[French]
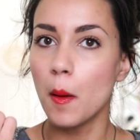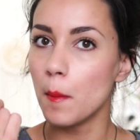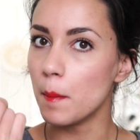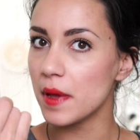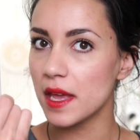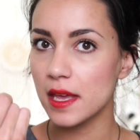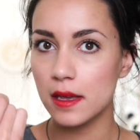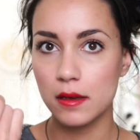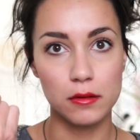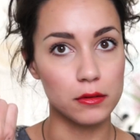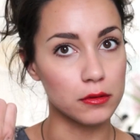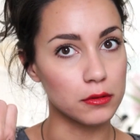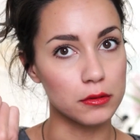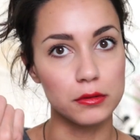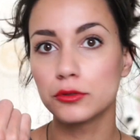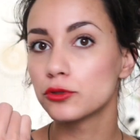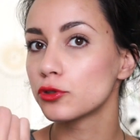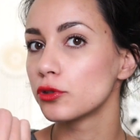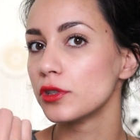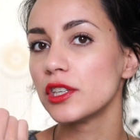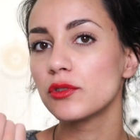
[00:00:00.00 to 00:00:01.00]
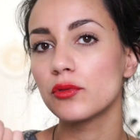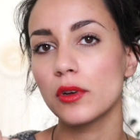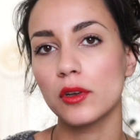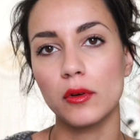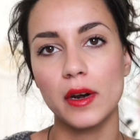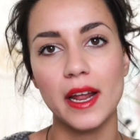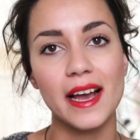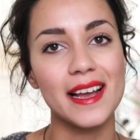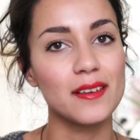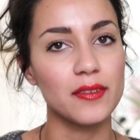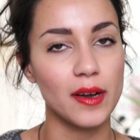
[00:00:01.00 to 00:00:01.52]
mais ce
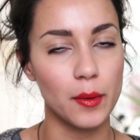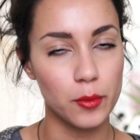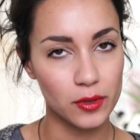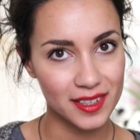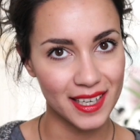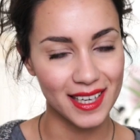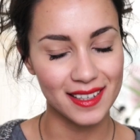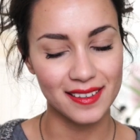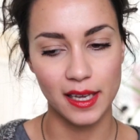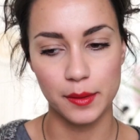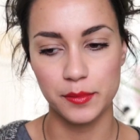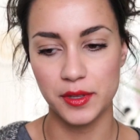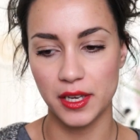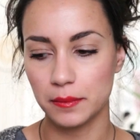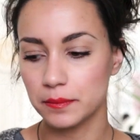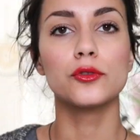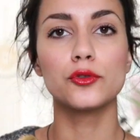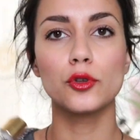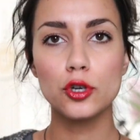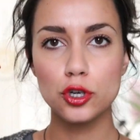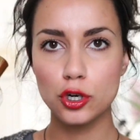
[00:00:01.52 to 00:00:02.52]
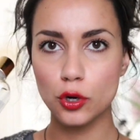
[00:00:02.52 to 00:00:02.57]
nettoyant là est vraiment très très bien. Deux